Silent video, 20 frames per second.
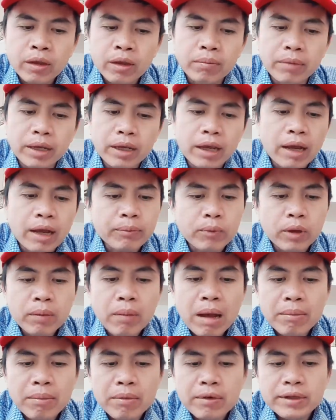Mỹ áp thuế
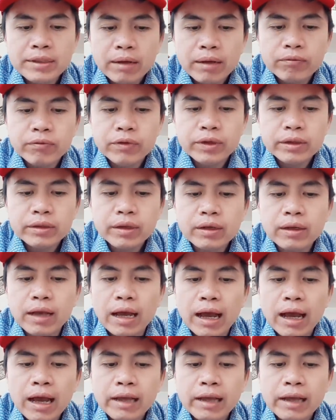30% với tất cả